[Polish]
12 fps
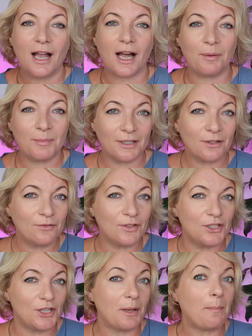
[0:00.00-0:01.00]
a
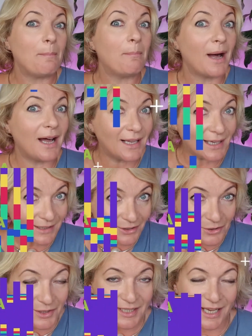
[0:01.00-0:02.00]
mianowicie
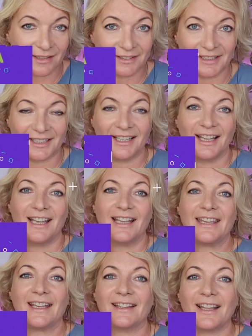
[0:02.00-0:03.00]
paradoksalnie
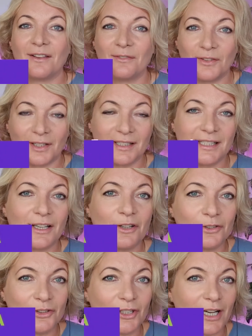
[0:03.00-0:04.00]
ja najwięcej
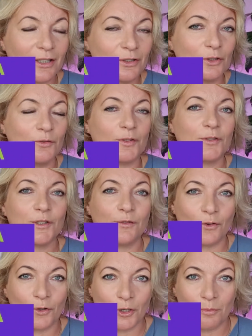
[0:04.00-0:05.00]
kontraktów w
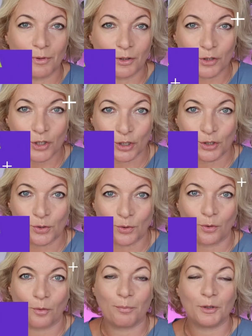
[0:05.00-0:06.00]
swoim
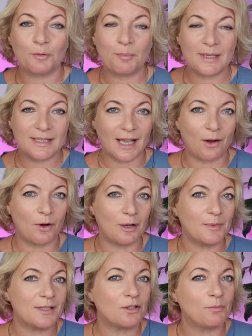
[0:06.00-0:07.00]
życiu
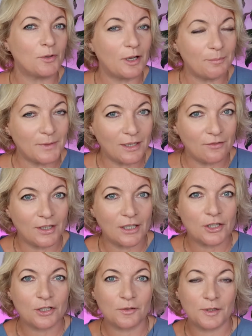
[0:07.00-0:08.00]
podpisałam i zrobiłam
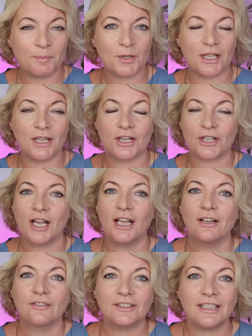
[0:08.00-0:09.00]
największą sprzedaż
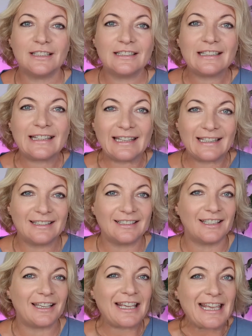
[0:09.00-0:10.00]
wtedy,
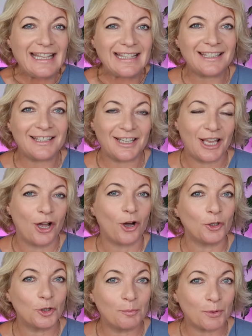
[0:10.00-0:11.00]
kiedy inni
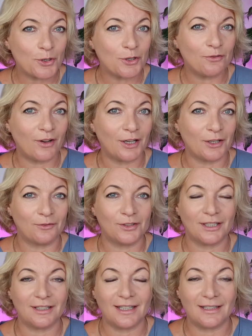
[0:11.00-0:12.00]
odpoczywają,
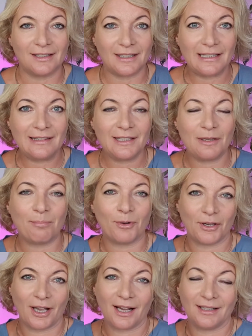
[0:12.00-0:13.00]
wtedy, kiedy inni
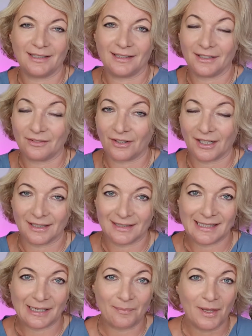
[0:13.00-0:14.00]
pojechali na
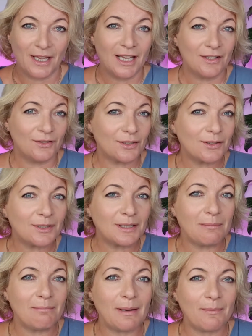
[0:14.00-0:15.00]
wakacje. W związku z
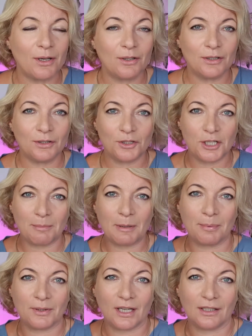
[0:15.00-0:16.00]
tym mam e, do Ciebie
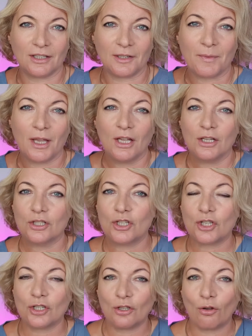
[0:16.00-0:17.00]
pytanie:
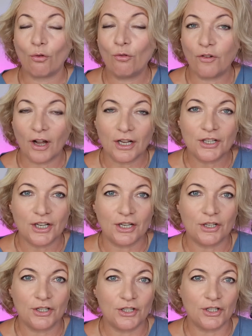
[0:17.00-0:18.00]
czy
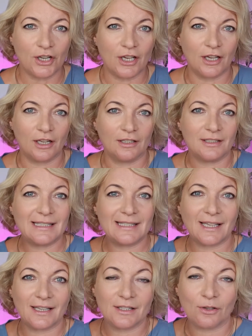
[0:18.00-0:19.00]
uważasz, że
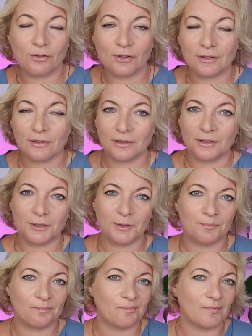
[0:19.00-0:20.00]
sezon
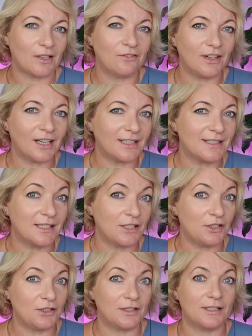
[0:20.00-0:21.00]

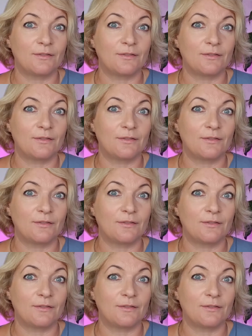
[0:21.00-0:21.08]
wakacyjny,